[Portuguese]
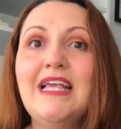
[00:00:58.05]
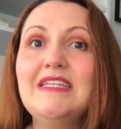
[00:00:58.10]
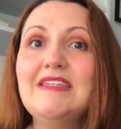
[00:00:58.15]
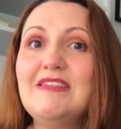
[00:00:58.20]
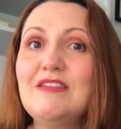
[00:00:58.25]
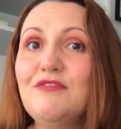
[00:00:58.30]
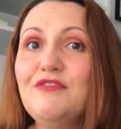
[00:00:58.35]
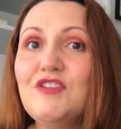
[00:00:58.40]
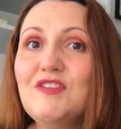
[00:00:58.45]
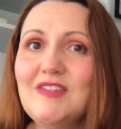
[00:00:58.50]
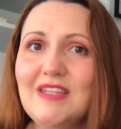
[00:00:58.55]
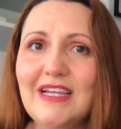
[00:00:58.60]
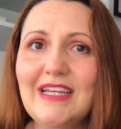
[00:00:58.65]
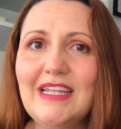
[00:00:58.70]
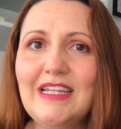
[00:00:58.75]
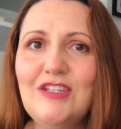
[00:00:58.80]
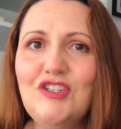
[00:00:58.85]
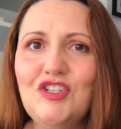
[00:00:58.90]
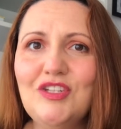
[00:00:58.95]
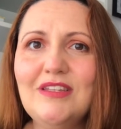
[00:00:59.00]
Se você
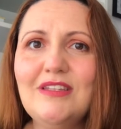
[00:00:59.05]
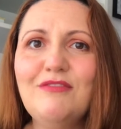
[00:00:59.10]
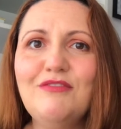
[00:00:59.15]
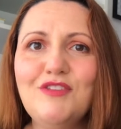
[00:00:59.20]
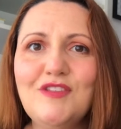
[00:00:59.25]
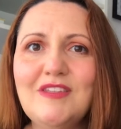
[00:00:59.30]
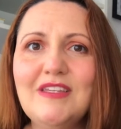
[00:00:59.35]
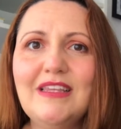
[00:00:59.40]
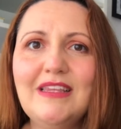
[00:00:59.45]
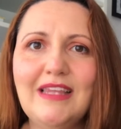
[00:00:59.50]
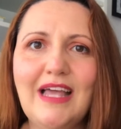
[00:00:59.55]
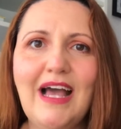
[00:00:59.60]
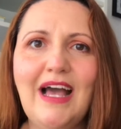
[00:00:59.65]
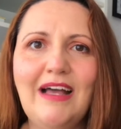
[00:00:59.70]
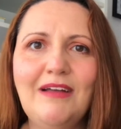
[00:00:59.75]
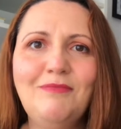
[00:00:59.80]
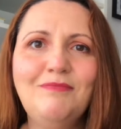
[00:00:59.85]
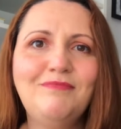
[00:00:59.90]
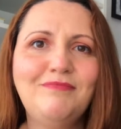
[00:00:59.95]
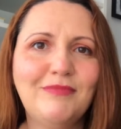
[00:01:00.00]
acredita, você
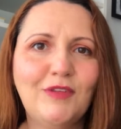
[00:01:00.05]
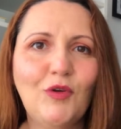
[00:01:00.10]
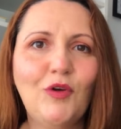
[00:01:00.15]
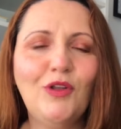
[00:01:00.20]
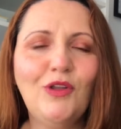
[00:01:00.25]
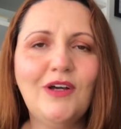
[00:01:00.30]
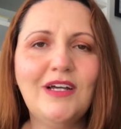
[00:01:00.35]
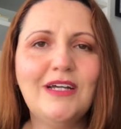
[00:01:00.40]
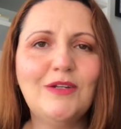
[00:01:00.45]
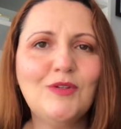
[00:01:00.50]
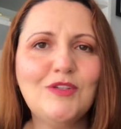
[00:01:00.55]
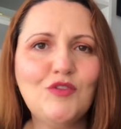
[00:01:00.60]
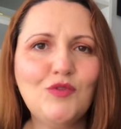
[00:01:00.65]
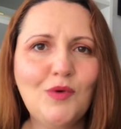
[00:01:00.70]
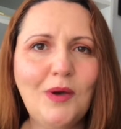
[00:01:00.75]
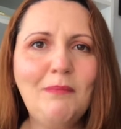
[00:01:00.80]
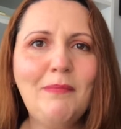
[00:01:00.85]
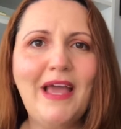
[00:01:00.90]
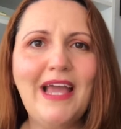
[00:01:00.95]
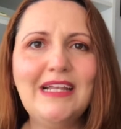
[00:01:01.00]
está colocando a
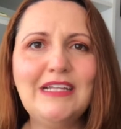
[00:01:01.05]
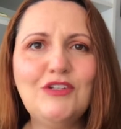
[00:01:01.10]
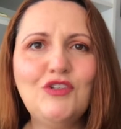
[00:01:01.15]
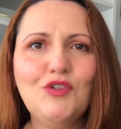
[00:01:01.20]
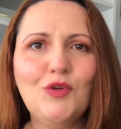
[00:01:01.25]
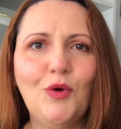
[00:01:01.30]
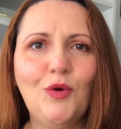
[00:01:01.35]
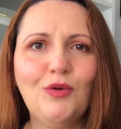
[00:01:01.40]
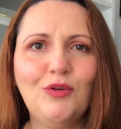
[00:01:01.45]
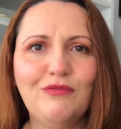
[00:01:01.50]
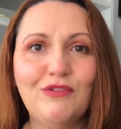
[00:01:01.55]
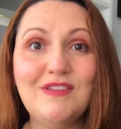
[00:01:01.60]
sua pele em jogo,